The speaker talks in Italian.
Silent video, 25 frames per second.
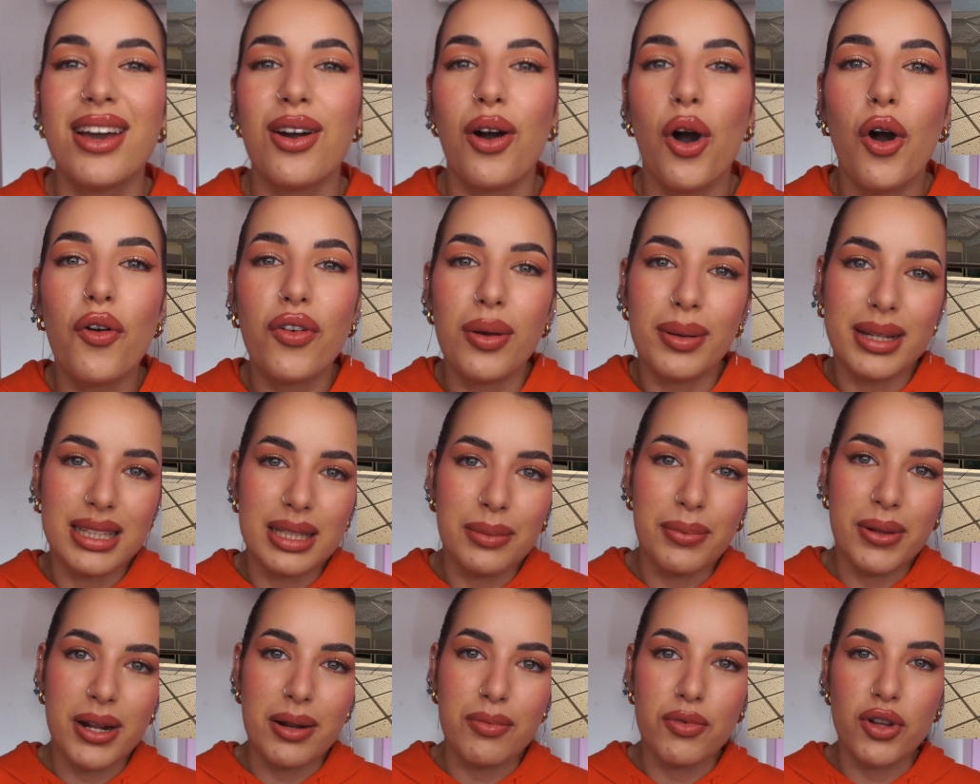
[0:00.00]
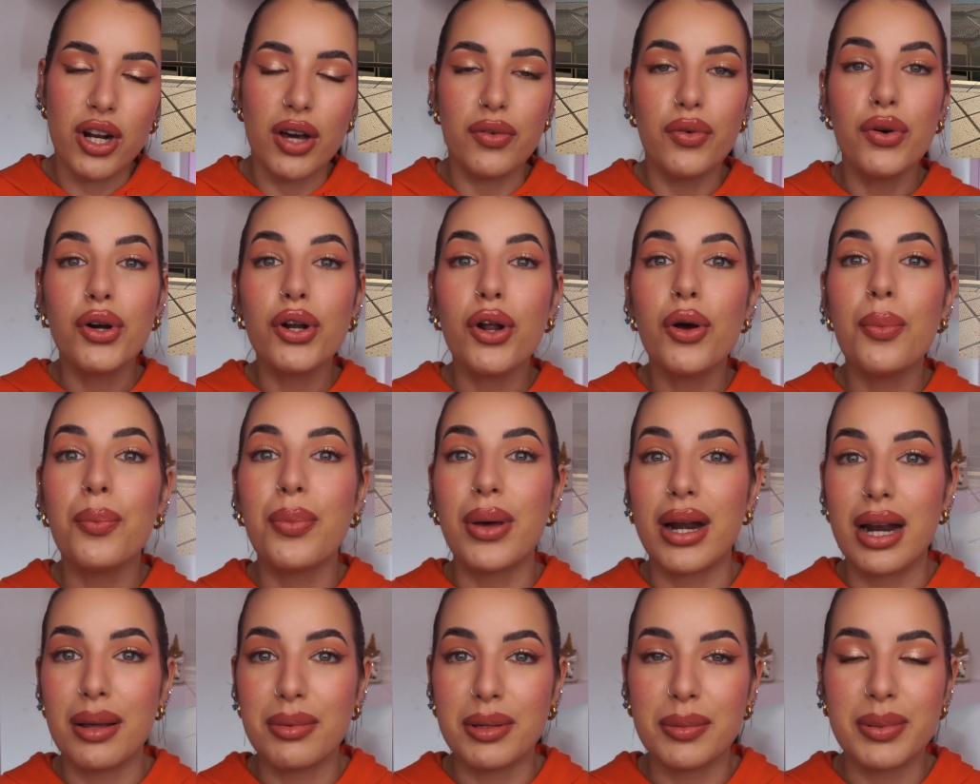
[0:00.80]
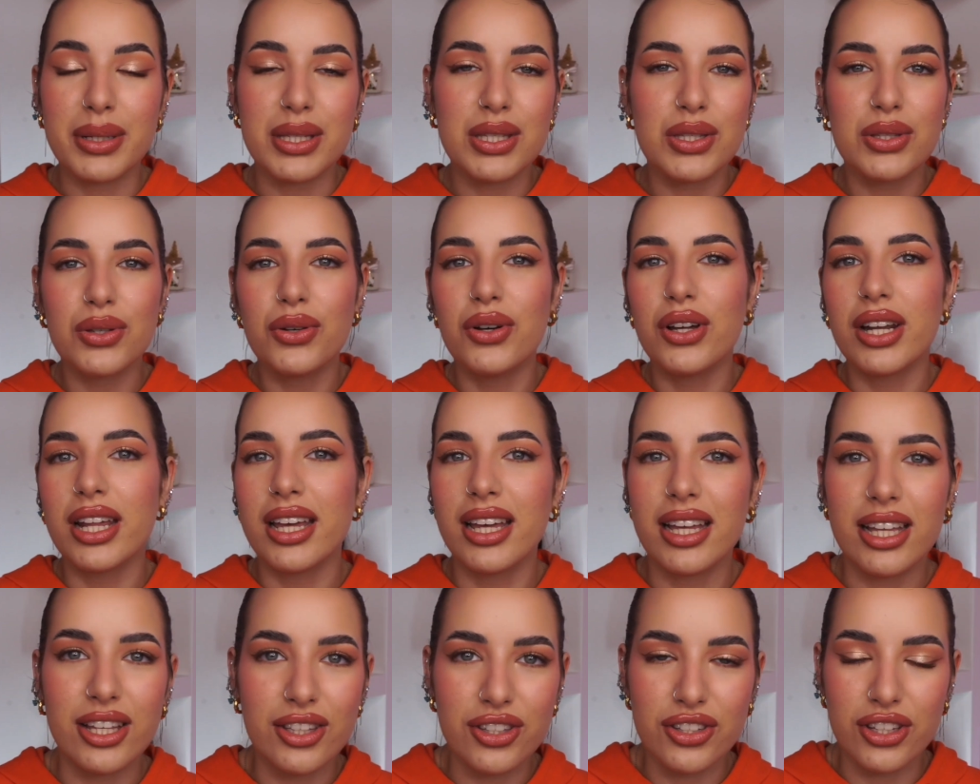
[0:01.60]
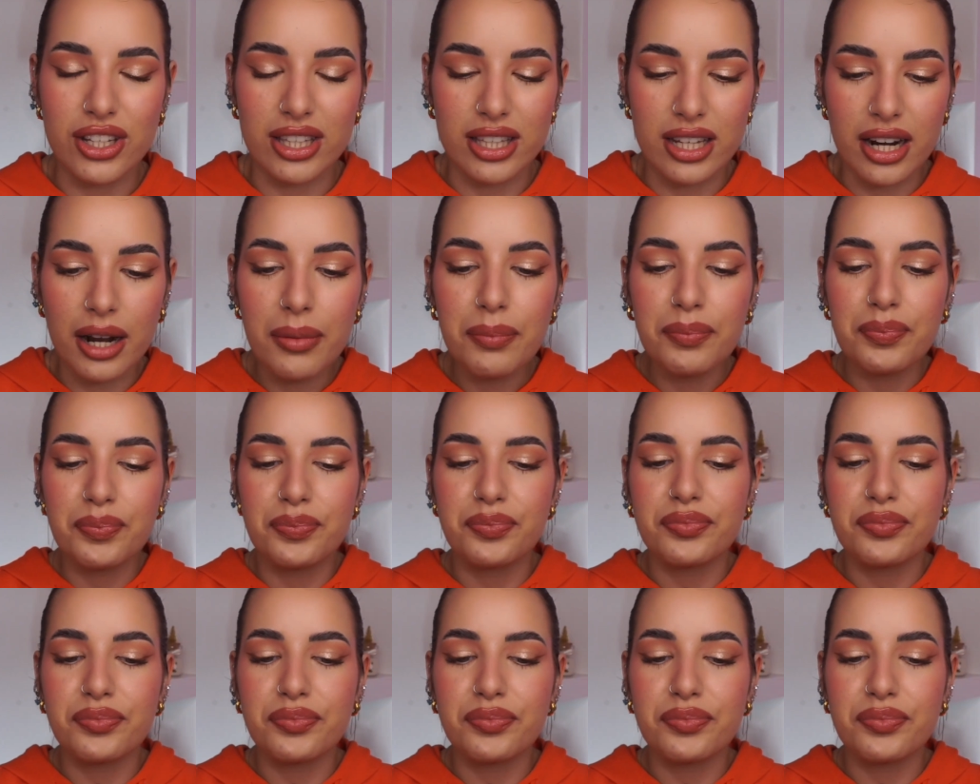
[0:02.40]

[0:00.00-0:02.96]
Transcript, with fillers: Ovviamente per il mio lavoro, per la mia passione, eccetera.